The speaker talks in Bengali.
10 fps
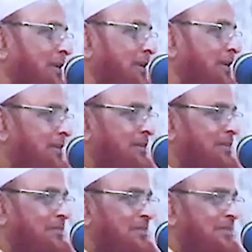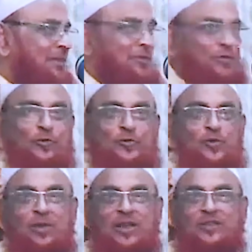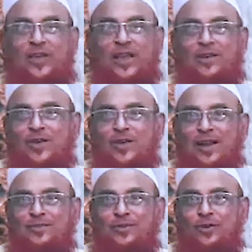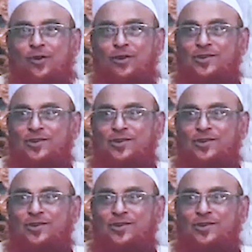যদি শুধু জমাত ফেল করার জন্য